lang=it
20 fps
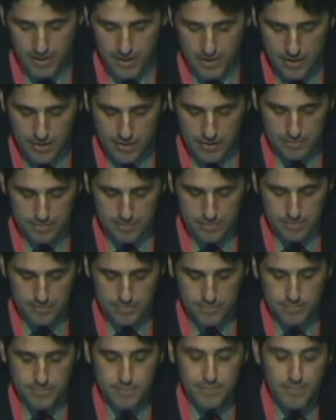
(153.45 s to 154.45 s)

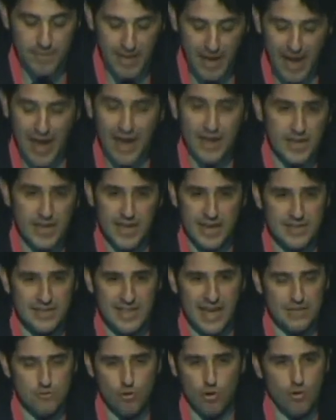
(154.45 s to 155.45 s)
Ehm, anche il
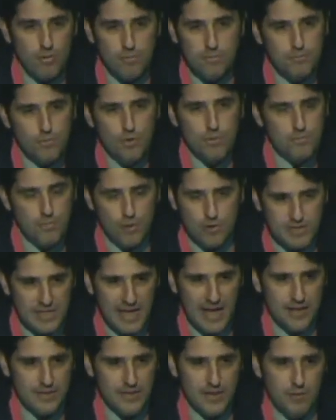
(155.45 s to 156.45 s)
dato più
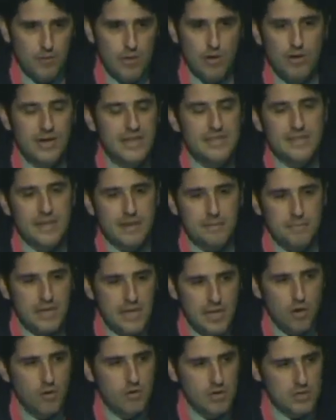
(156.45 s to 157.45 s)
importante, quello che 3
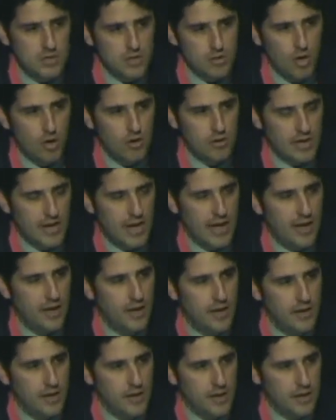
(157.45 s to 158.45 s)
milioni di donne
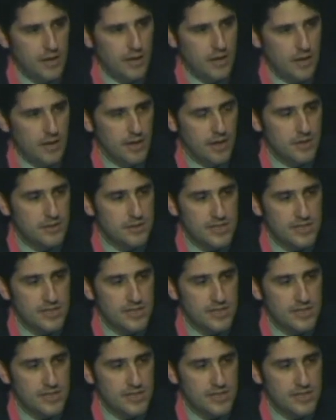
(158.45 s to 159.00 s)
eh,